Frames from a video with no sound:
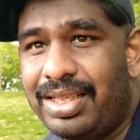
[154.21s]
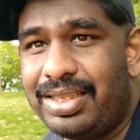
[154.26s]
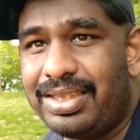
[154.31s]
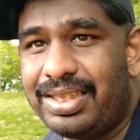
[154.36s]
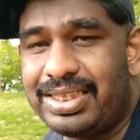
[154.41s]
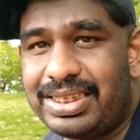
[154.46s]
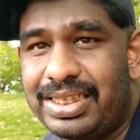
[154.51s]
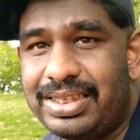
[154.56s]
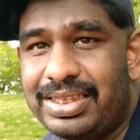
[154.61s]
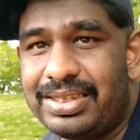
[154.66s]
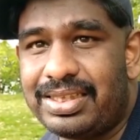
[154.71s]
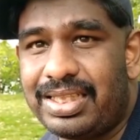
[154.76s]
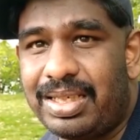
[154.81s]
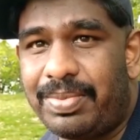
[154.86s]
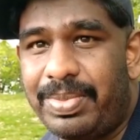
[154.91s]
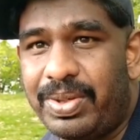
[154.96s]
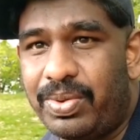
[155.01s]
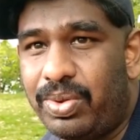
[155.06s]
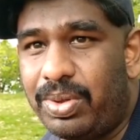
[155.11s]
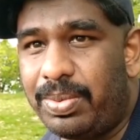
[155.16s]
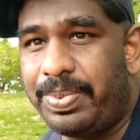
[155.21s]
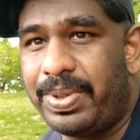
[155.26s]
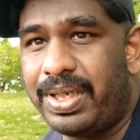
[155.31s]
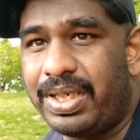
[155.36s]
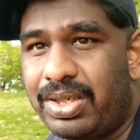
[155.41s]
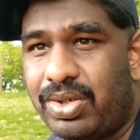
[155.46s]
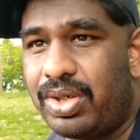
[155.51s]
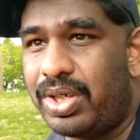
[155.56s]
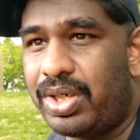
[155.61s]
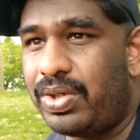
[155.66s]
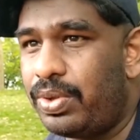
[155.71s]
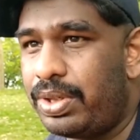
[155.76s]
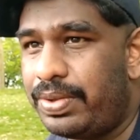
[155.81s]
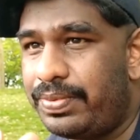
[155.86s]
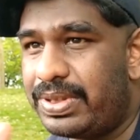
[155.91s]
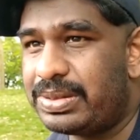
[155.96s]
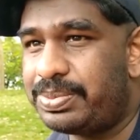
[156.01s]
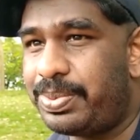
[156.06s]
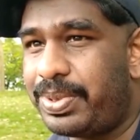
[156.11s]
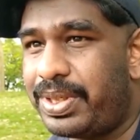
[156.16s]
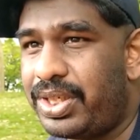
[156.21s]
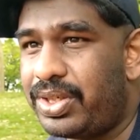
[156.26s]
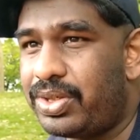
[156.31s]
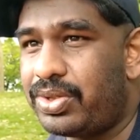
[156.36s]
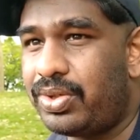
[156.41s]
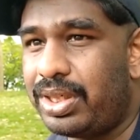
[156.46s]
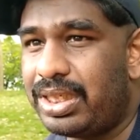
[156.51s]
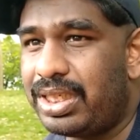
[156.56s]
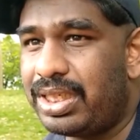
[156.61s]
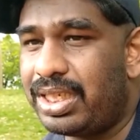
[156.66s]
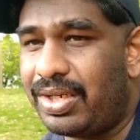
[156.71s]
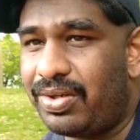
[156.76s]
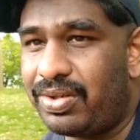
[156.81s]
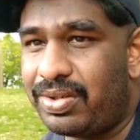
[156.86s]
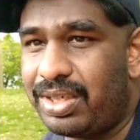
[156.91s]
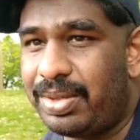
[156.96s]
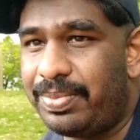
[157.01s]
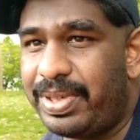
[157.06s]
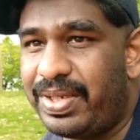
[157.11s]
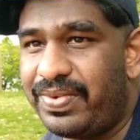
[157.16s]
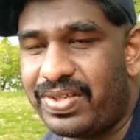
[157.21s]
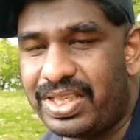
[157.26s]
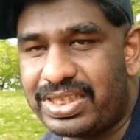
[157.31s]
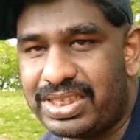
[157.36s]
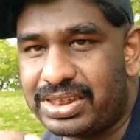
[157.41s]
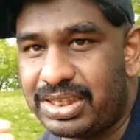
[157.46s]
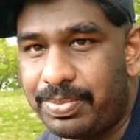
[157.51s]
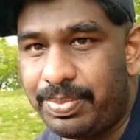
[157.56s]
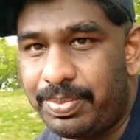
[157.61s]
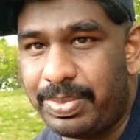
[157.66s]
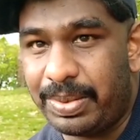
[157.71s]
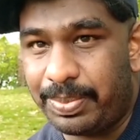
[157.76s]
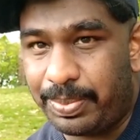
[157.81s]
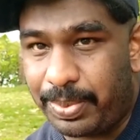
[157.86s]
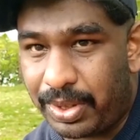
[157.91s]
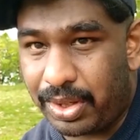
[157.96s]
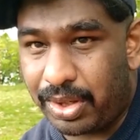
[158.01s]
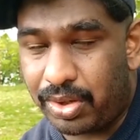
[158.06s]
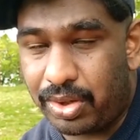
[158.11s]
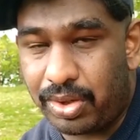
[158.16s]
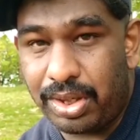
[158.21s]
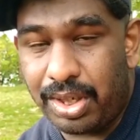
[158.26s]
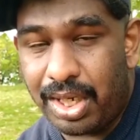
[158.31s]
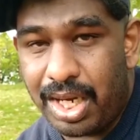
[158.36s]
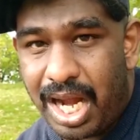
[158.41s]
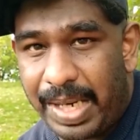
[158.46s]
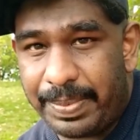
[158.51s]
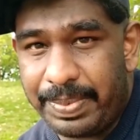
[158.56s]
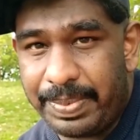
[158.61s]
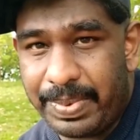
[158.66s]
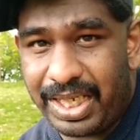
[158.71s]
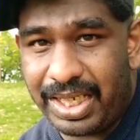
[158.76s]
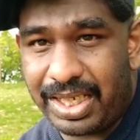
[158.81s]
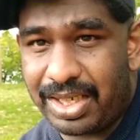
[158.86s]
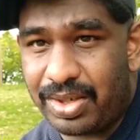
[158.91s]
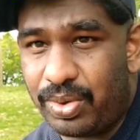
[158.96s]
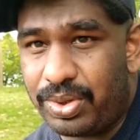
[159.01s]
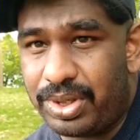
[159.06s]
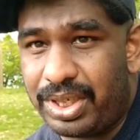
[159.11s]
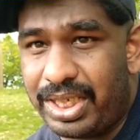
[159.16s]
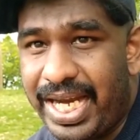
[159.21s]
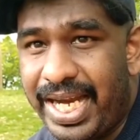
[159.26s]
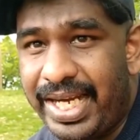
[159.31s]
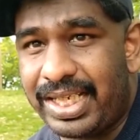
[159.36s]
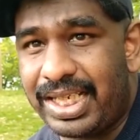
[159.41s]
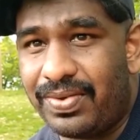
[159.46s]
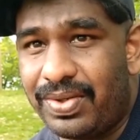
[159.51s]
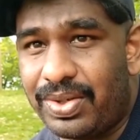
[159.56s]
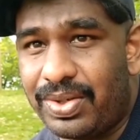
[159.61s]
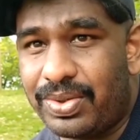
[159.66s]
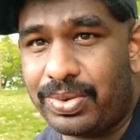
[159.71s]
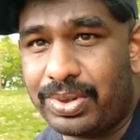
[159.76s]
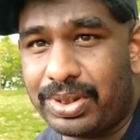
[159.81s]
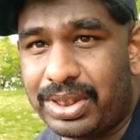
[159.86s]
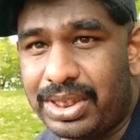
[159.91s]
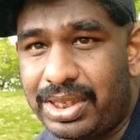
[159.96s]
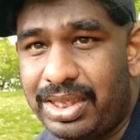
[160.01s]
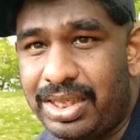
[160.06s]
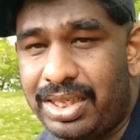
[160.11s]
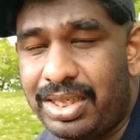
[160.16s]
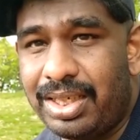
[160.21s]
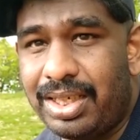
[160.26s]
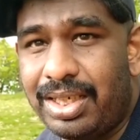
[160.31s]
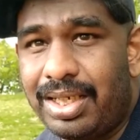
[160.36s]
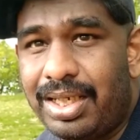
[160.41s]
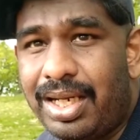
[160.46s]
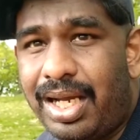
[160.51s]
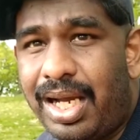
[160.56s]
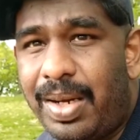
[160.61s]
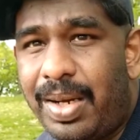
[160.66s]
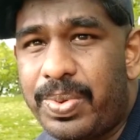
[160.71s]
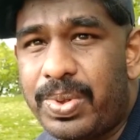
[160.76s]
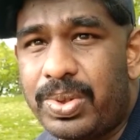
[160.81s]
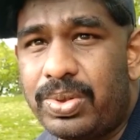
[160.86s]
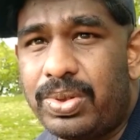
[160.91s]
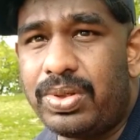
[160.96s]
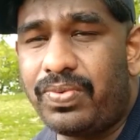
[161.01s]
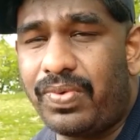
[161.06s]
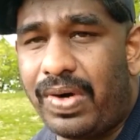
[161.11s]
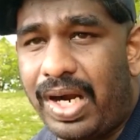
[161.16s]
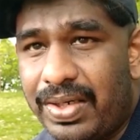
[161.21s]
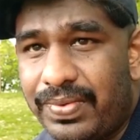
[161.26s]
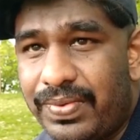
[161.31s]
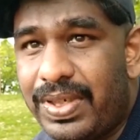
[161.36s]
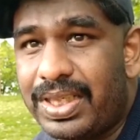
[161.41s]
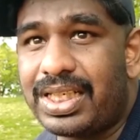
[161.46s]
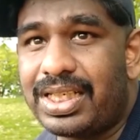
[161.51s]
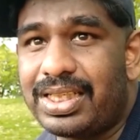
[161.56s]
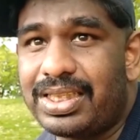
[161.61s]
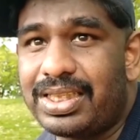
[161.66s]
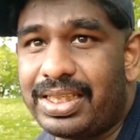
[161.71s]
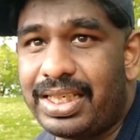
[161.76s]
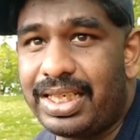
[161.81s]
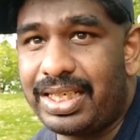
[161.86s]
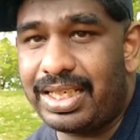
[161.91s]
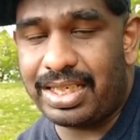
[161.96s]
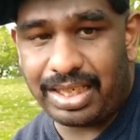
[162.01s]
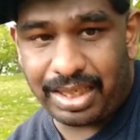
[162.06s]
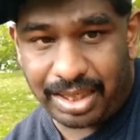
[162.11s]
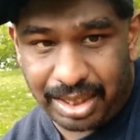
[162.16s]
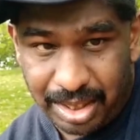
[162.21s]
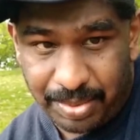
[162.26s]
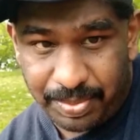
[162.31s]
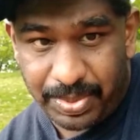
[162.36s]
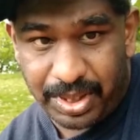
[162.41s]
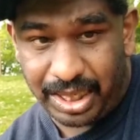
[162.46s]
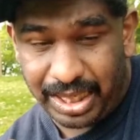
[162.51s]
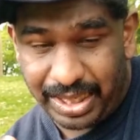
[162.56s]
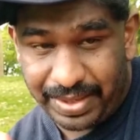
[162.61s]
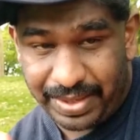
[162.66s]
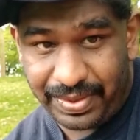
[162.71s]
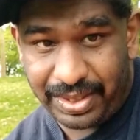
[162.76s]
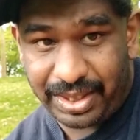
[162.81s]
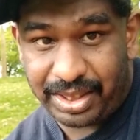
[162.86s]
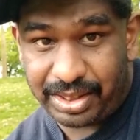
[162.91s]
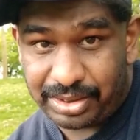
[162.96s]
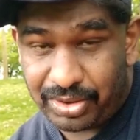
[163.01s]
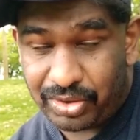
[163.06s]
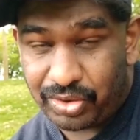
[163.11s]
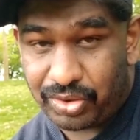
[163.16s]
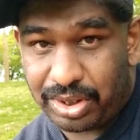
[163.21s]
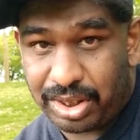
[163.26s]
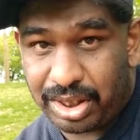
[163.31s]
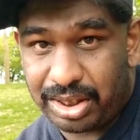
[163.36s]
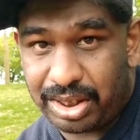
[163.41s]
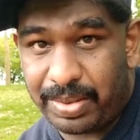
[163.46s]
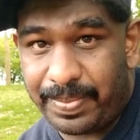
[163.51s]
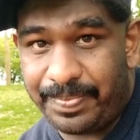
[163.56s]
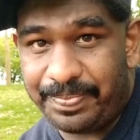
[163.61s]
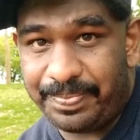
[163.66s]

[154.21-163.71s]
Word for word: இந்த சென்ஸ் நம்ம இவ்வளோ பண்ணுறோம் இவ்வளோ இன்வெஸ்ட் பண்ணியிருக்கோம் இந்த அளவுக்கு நம்ம இன்ஃப்ராஸ்ட்ரக்சர் பில் பண்ணுறோம் அப்படின்ற ஒரு டேட்டாவை கொடுத்து அப்புறம் வாழ்வாதாரத்துக்கு என்னென்னலாம் நம்ம நடவடிக்கை எடுத்திருக்கோன்றதை